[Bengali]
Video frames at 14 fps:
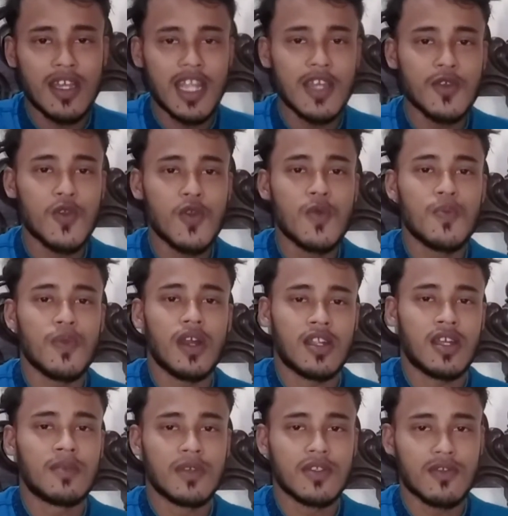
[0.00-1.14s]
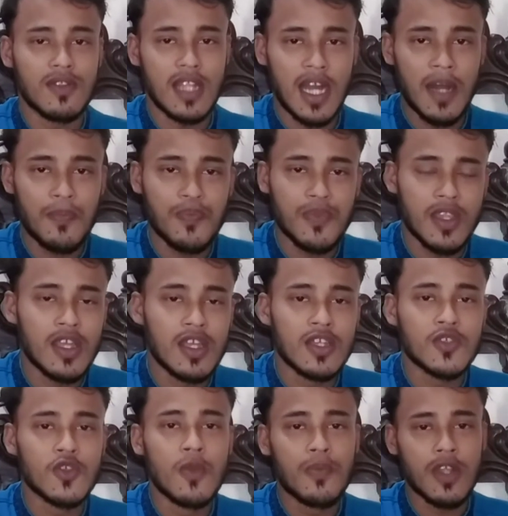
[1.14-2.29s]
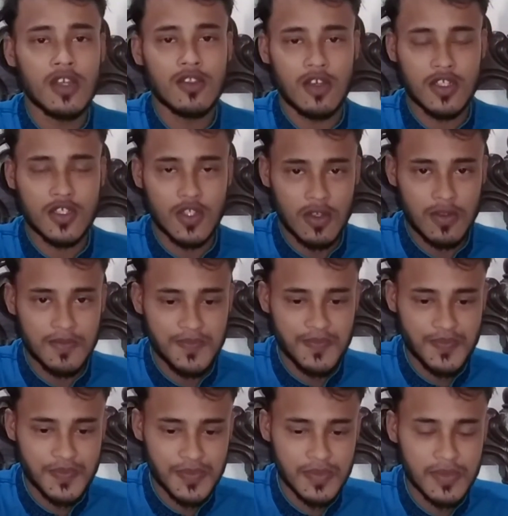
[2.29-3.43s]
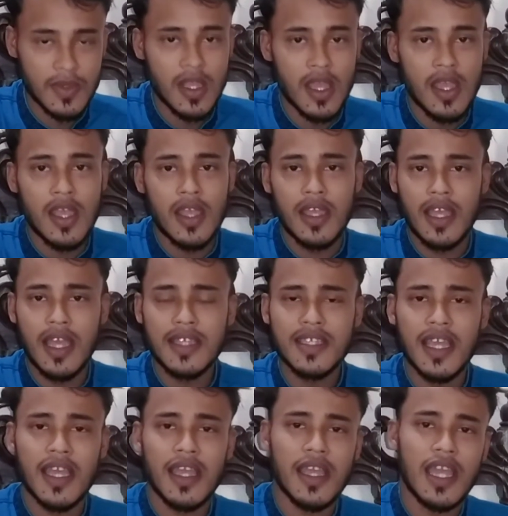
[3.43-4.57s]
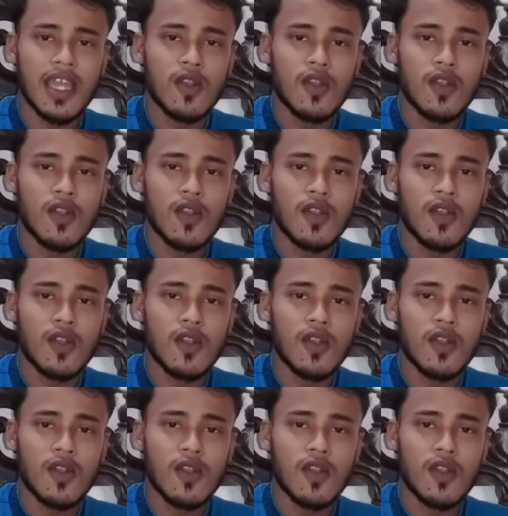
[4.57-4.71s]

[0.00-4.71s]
আলাইকুম আহমতুল্লাহ সুপ্রিয় দর্শক এই যে এই